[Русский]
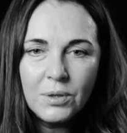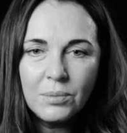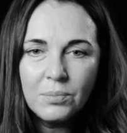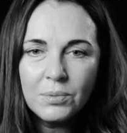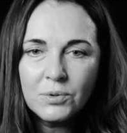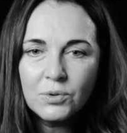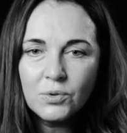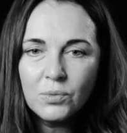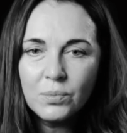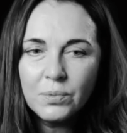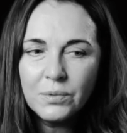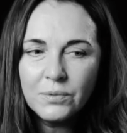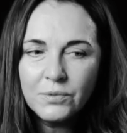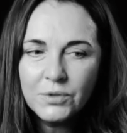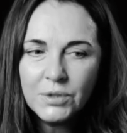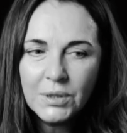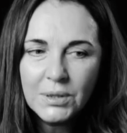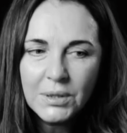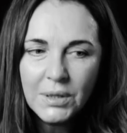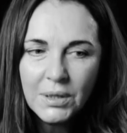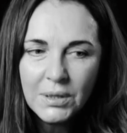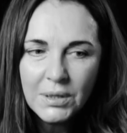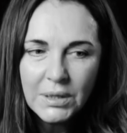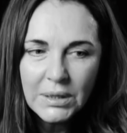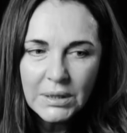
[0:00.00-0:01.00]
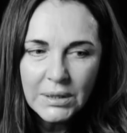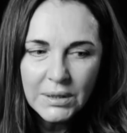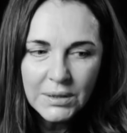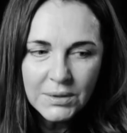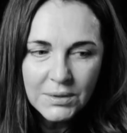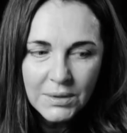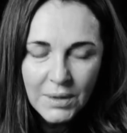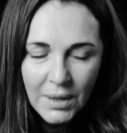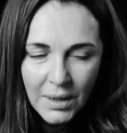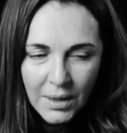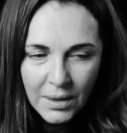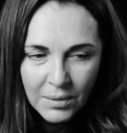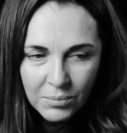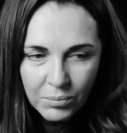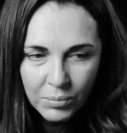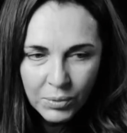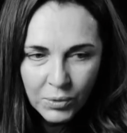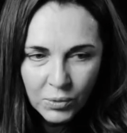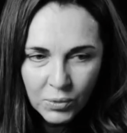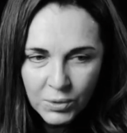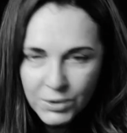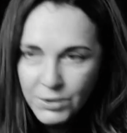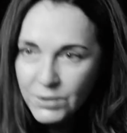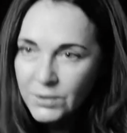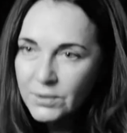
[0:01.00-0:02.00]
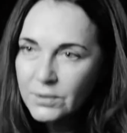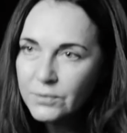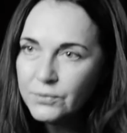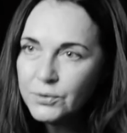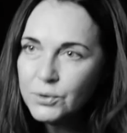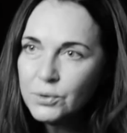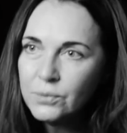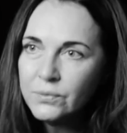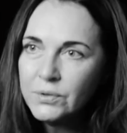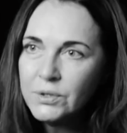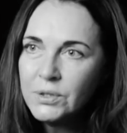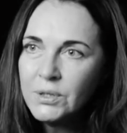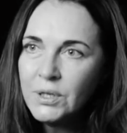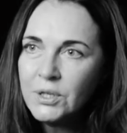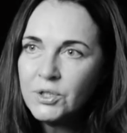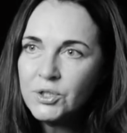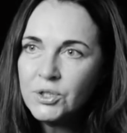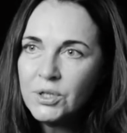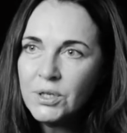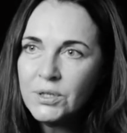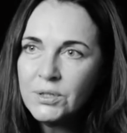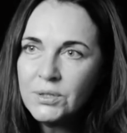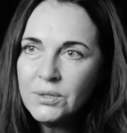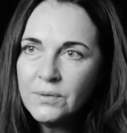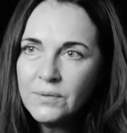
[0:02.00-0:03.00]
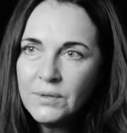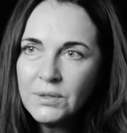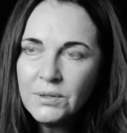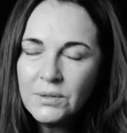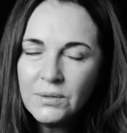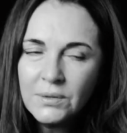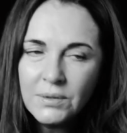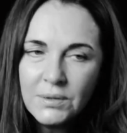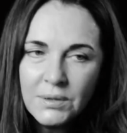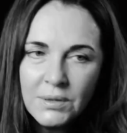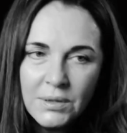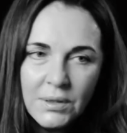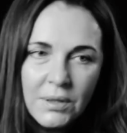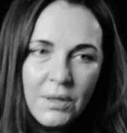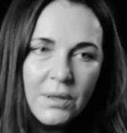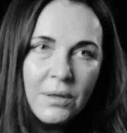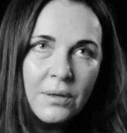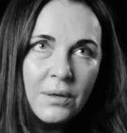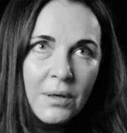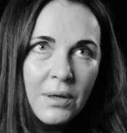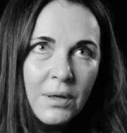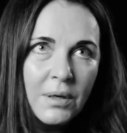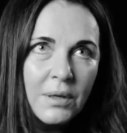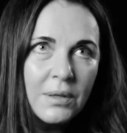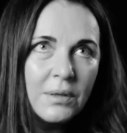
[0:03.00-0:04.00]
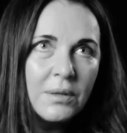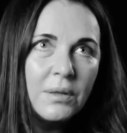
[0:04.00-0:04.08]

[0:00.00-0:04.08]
я поступила в театральный класс, бросила все в одночасье в один день.